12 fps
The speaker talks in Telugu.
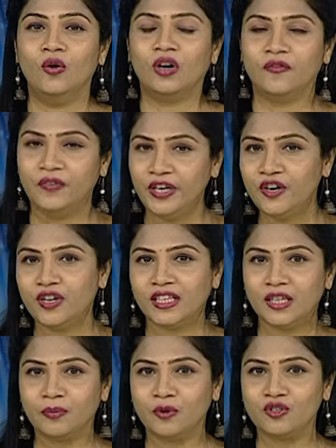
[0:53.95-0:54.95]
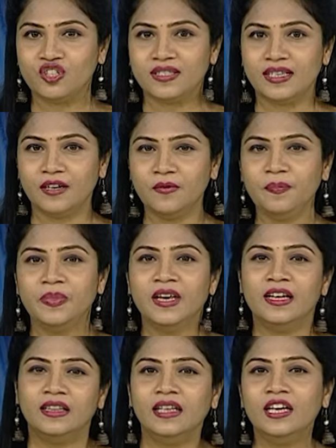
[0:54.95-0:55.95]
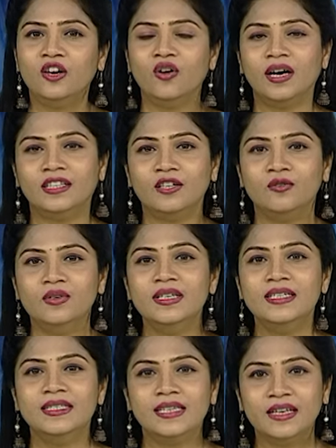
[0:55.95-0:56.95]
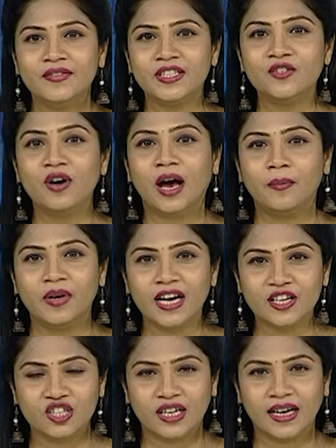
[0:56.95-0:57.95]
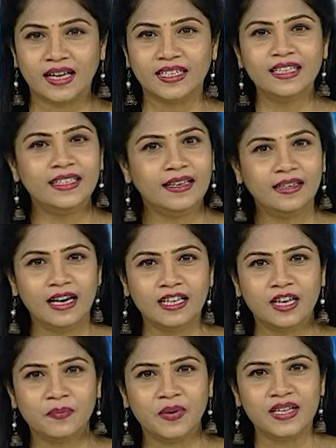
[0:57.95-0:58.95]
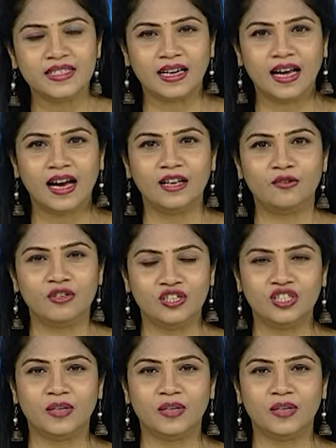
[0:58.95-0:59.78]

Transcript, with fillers: ఒక వీడియోనైతే పోస్ట్ చేశారు దీనిలో అతను సర్వీస్ను అప్గ్రేడ్ చేయడానికి టెలికాం కంపెనీ సన్నాహాల గురించి